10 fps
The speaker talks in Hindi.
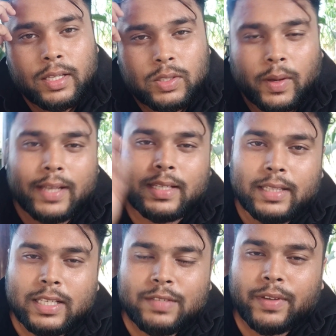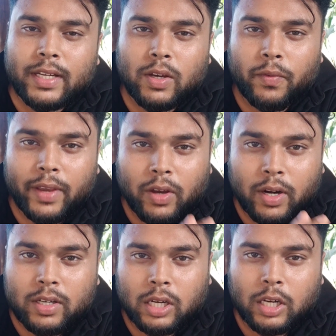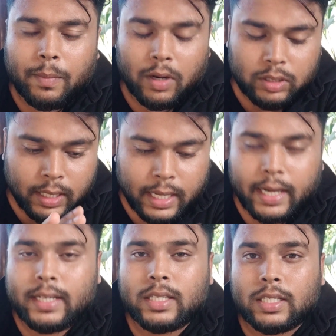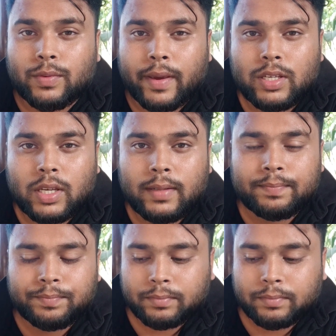so guys in this video we're gonna talk about the current situation